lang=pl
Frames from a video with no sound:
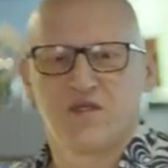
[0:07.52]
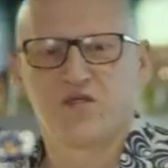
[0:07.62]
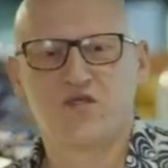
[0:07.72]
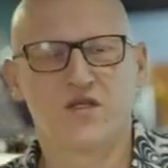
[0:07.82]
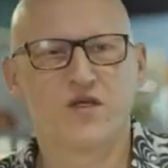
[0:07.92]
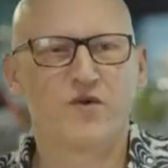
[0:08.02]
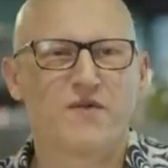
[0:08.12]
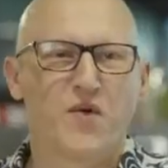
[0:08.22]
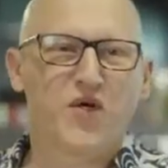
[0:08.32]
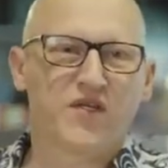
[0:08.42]
Dzień dobry,
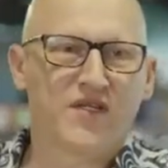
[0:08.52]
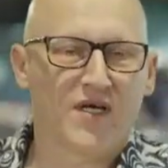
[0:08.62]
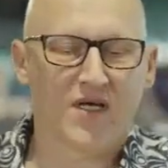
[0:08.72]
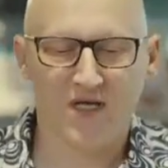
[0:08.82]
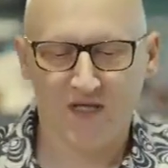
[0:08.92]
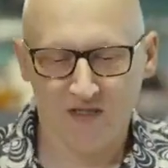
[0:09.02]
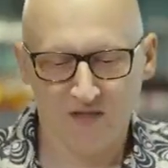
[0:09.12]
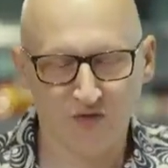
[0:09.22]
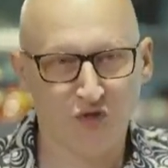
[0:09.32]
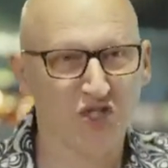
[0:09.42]
mam ochotę na
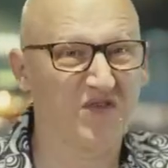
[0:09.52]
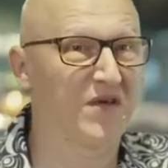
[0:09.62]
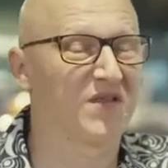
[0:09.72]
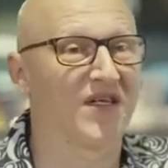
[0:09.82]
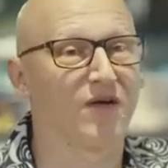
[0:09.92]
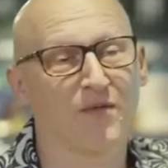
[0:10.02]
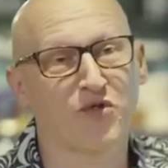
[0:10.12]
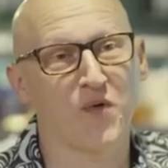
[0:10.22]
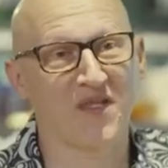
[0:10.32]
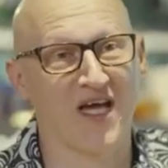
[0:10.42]
coś orzeźwiającego, na
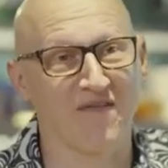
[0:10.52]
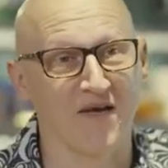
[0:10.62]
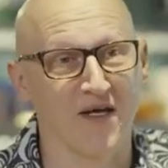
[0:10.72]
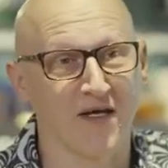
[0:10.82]
przykład kawę.